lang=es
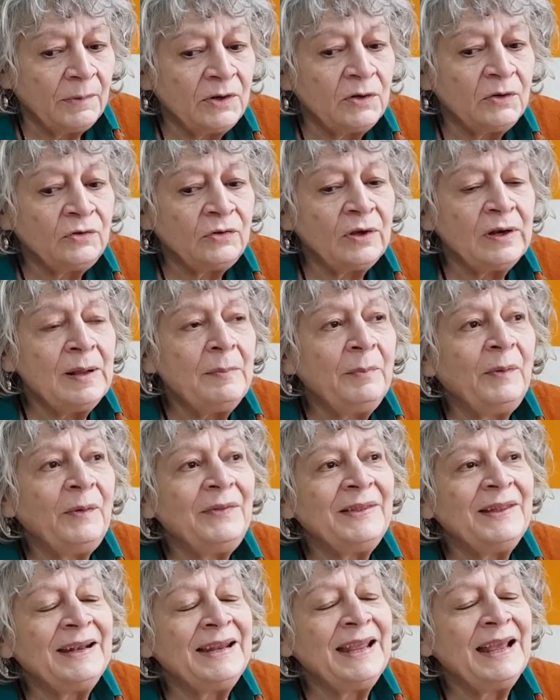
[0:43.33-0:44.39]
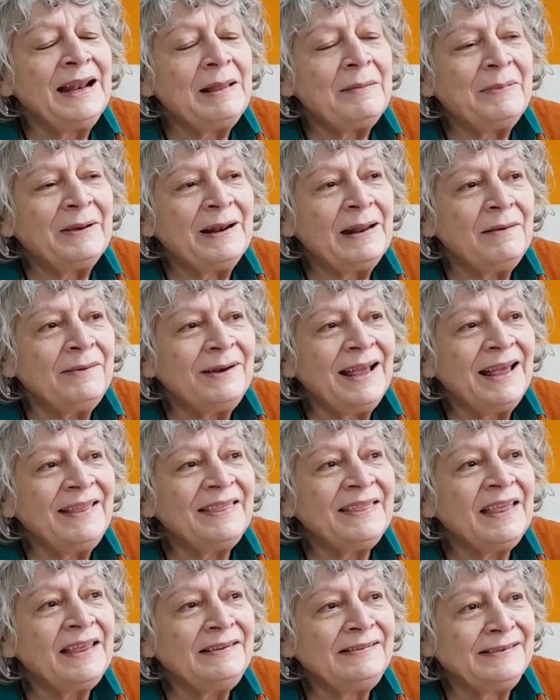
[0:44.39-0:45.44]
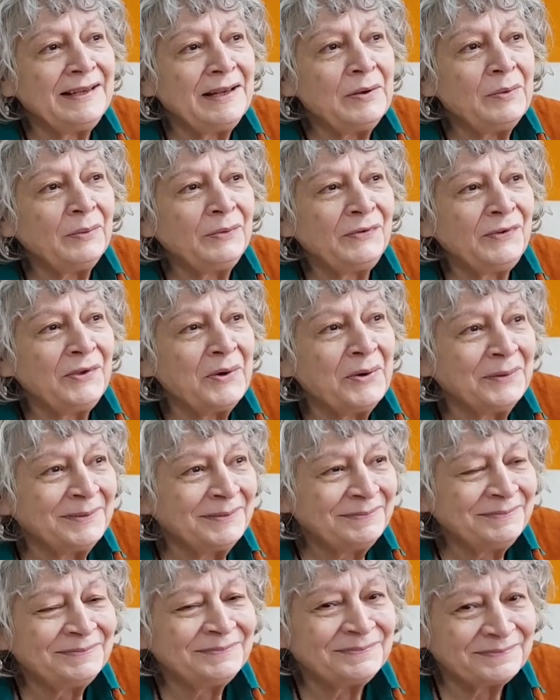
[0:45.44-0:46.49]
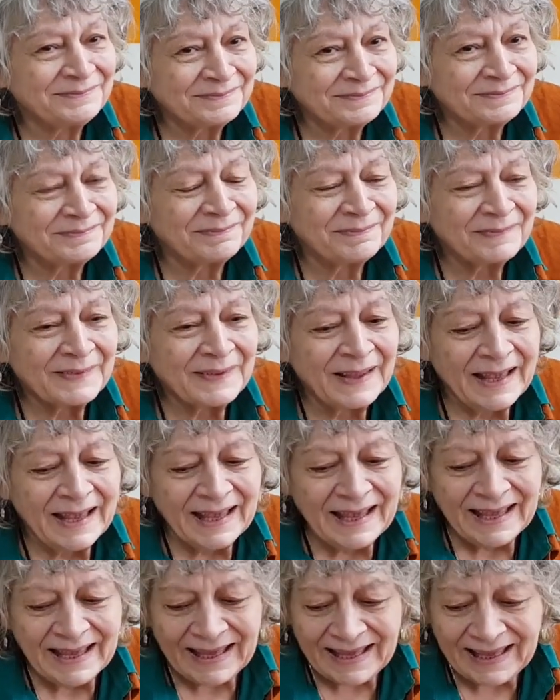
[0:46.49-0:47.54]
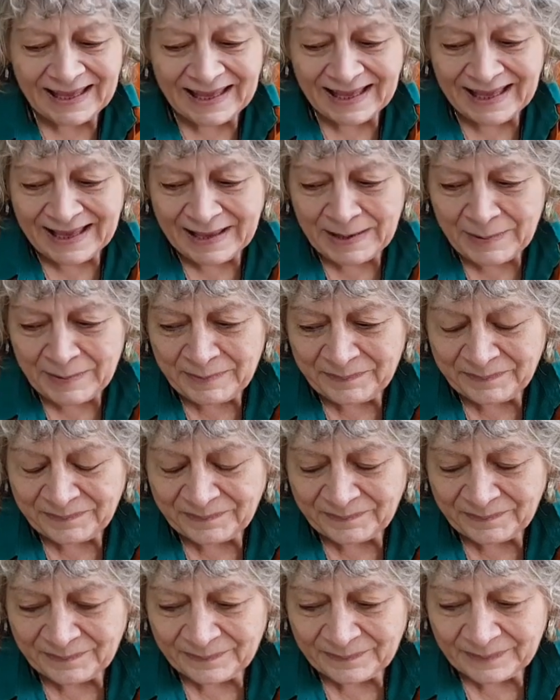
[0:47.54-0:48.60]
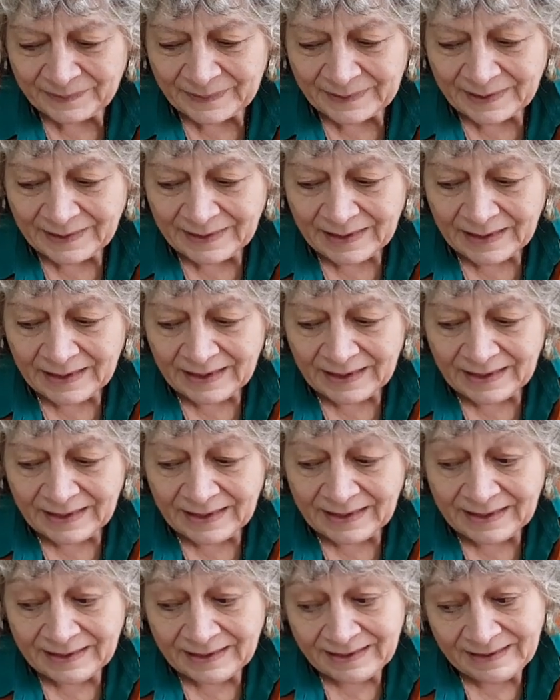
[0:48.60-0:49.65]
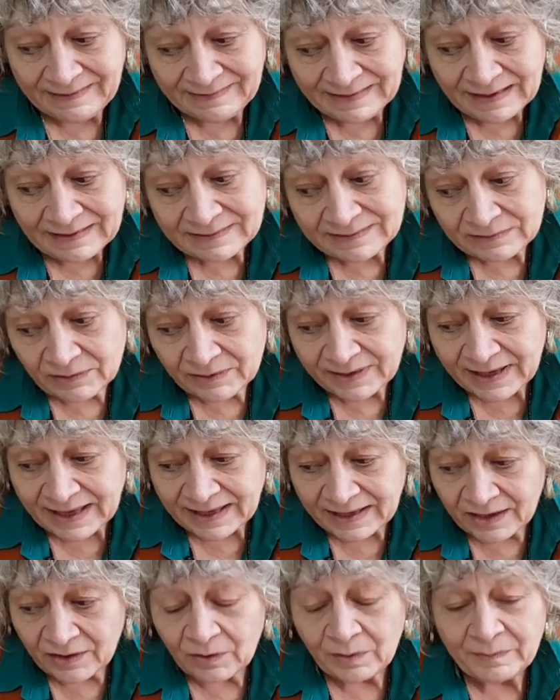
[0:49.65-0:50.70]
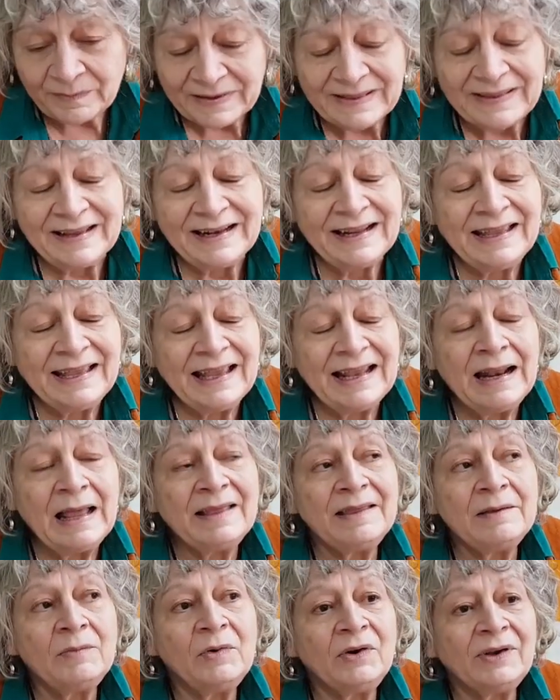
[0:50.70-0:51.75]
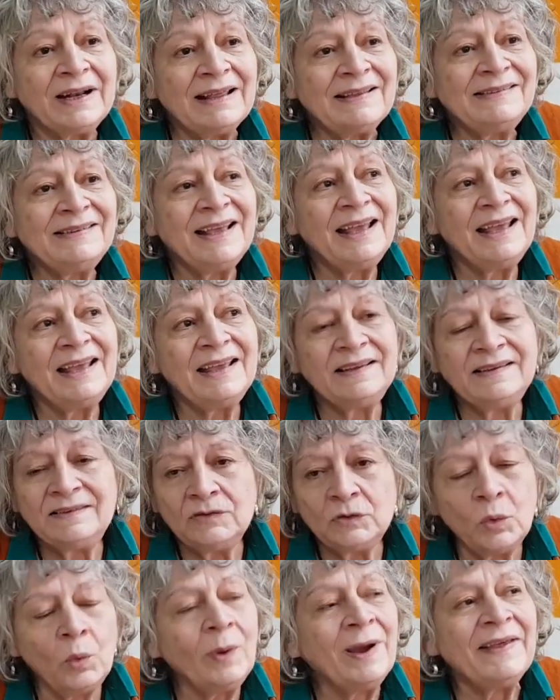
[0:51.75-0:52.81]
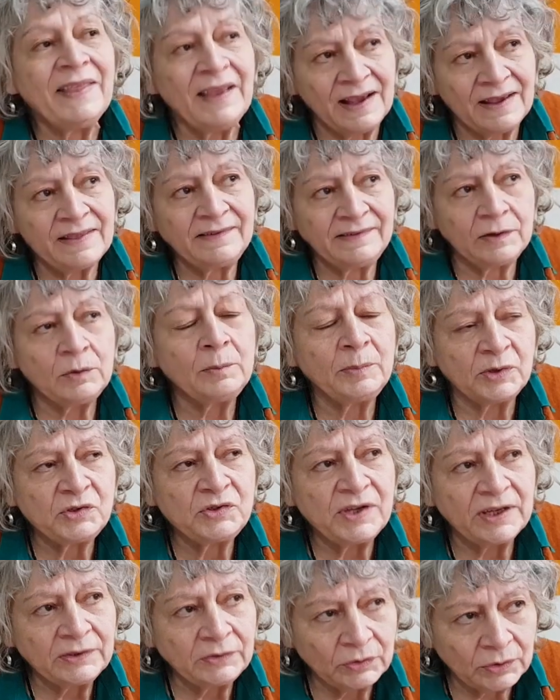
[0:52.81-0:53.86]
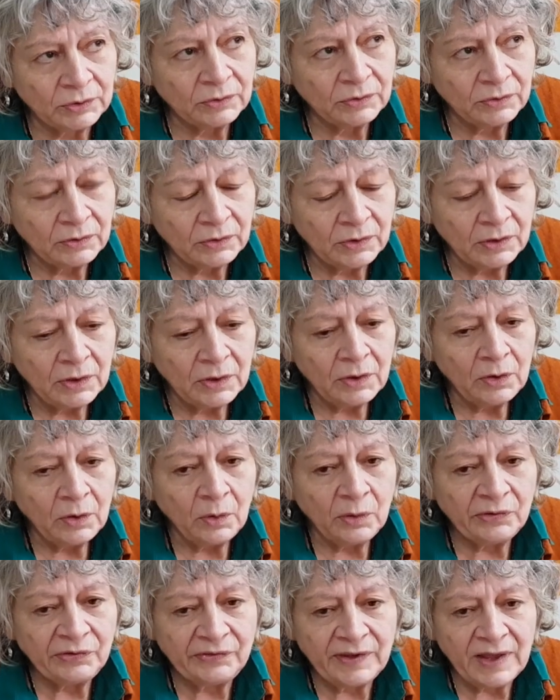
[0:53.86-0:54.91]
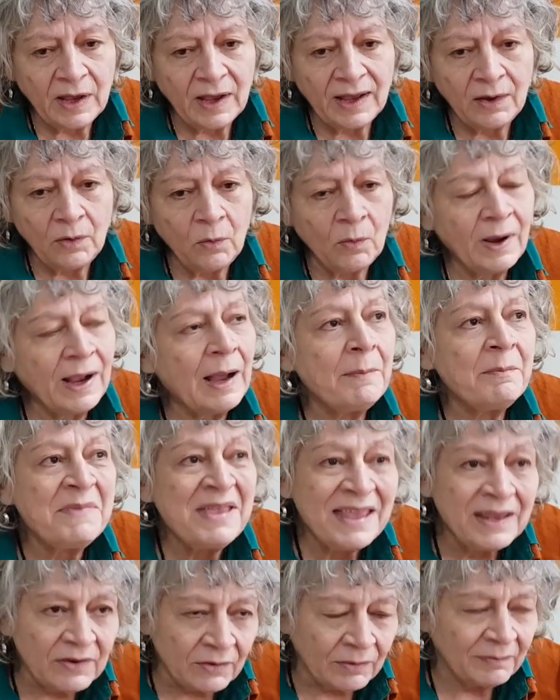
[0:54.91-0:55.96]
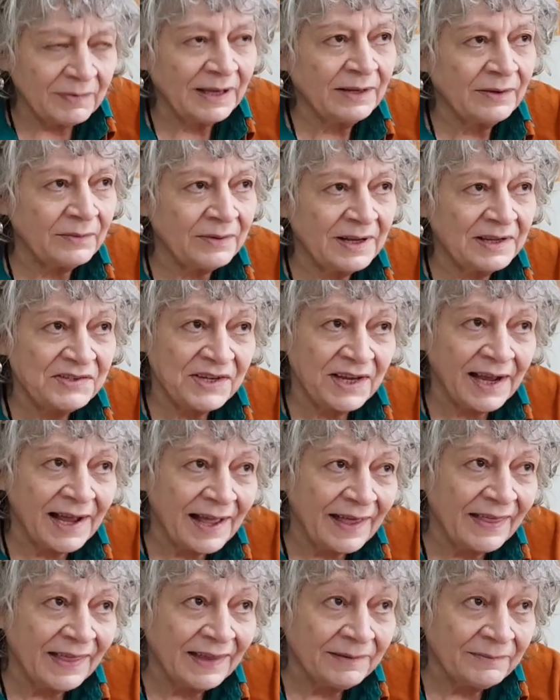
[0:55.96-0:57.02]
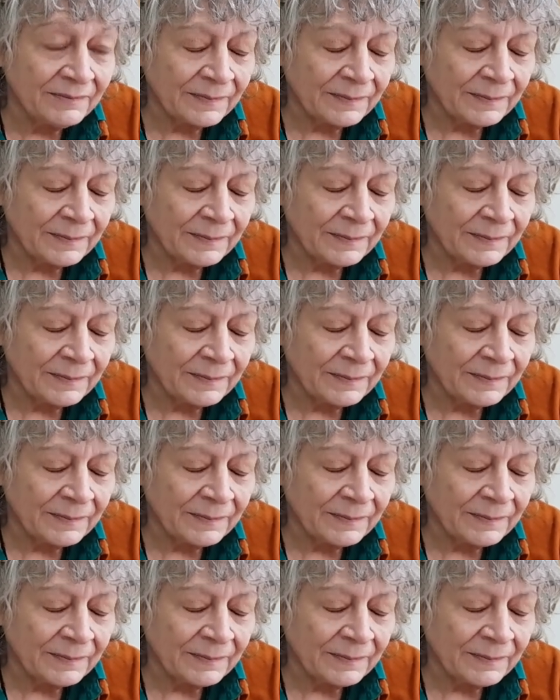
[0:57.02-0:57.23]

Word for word: Bueno, yo le pondría la palabra desilusión. Em, quizás lo que hay que comprender es que la democracia es, nunca deja de ser un proyecto, o sea, un camino más que una llegada.